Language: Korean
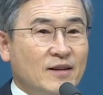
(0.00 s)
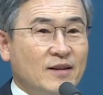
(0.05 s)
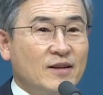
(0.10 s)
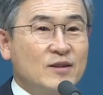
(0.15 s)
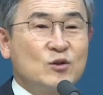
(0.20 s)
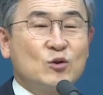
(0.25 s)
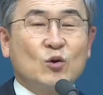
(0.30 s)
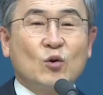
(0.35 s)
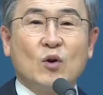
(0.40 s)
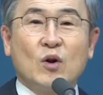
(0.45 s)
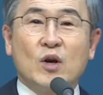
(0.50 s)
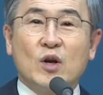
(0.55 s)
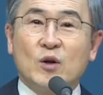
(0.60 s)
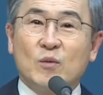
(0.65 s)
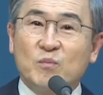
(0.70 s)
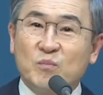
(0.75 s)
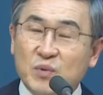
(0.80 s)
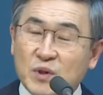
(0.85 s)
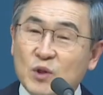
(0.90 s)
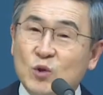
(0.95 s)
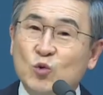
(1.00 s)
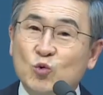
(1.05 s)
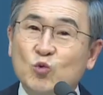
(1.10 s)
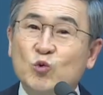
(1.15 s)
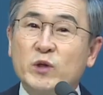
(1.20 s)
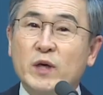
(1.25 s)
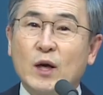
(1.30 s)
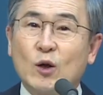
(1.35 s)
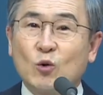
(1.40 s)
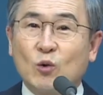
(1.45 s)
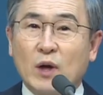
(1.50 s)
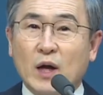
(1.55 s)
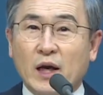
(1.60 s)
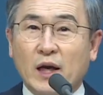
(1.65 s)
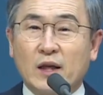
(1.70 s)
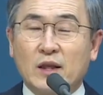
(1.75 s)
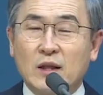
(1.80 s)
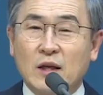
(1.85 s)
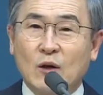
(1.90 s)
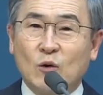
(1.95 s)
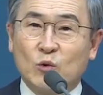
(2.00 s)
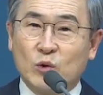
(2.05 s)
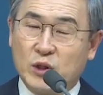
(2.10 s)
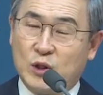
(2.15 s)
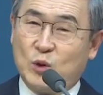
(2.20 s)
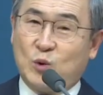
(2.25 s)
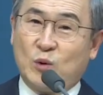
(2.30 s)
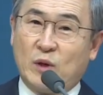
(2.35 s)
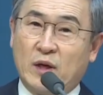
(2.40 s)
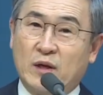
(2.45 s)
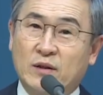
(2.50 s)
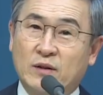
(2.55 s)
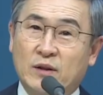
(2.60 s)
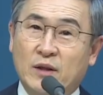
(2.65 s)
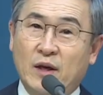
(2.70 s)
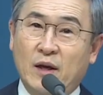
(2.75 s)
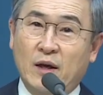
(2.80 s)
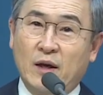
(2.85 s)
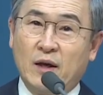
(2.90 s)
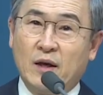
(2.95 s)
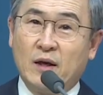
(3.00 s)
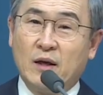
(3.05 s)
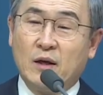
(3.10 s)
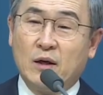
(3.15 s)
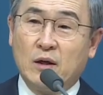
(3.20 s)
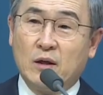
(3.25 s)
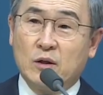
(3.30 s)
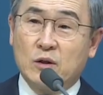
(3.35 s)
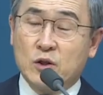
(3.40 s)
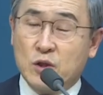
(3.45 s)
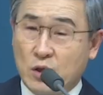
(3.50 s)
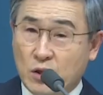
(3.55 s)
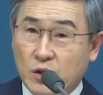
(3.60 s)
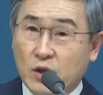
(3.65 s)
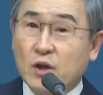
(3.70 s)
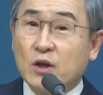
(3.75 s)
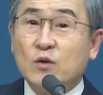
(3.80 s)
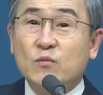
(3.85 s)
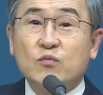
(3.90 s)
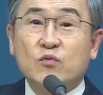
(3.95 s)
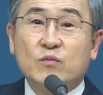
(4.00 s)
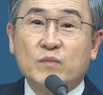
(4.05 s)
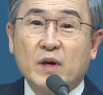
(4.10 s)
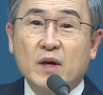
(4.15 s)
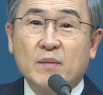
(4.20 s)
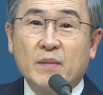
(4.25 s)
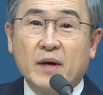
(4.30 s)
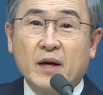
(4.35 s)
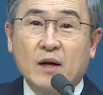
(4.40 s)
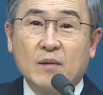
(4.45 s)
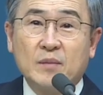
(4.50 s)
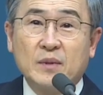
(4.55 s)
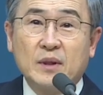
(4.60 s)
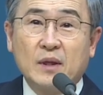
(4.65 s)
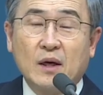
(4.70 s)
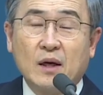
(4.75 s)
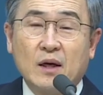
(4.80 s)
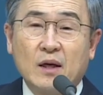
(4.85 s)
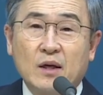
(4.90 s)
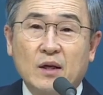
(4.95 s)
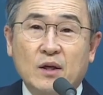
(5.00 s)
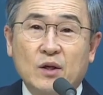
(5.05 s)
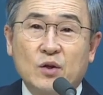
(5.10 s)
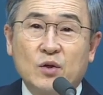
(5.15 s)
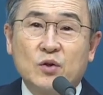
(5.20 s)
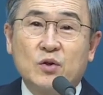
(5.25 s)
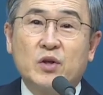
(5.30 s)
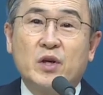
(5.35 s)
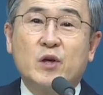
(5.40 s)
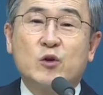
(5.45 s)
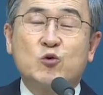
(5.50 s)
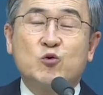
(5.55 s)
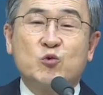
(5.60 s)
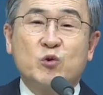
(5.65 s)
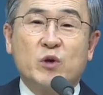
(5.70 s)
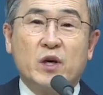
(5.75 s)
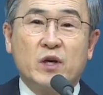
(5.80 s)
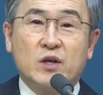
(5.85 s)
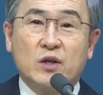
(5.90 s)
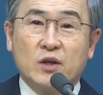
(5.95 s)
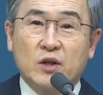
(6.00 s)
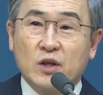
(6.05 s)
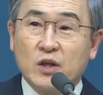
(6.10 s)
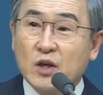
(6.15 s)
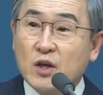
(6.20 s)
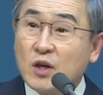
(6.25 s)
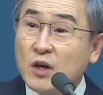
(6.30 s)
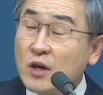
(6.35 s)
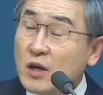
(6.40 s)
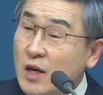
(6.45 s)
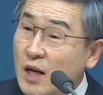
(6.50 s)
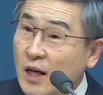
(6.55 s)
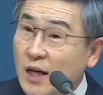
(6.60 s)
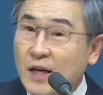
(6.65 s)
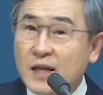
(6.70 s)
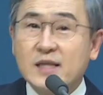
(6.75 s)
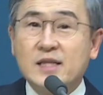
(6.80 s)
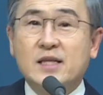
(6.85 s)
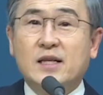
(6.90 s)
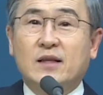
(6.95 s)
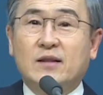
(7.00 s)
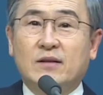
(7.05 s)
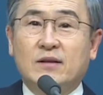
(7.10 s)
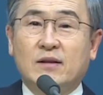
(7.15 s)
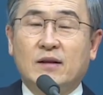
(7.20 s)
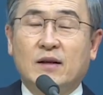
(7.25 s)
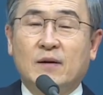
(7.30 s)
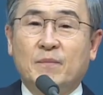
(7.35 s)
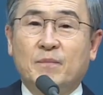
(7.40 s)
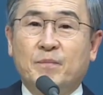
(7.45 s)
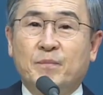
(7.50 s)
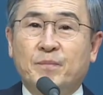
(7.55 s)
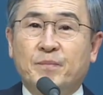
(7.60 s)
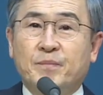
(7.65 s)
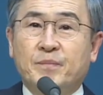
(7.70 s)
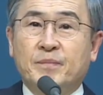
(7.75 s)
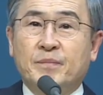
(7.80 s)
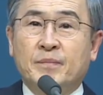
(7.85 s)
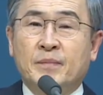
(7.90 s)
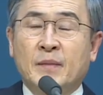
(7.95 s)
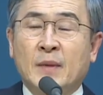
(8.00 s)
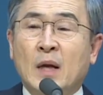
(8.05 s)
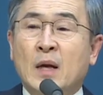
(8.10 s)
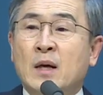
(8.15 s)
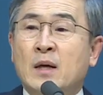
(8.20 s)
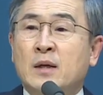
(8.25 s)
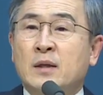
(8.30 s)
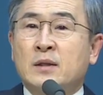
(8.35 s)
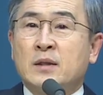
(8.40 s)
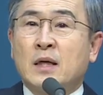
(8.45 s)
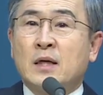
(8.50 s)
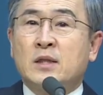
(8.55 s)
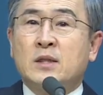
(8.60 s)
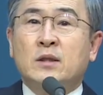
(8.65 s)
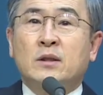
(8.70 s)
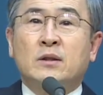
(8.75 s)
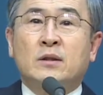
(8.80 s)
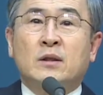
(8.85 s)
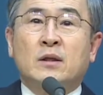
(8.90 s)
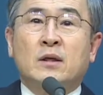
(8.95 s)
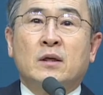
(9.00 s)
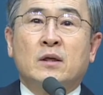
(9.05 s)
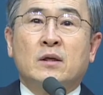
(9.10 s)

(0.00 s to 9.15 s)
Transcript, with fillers: 그래서 또 비두니아로 가게 달라고 기도를 하는데 성경은 분명히 말합니다. 예수의 영이 허락하지 않더라. 사실은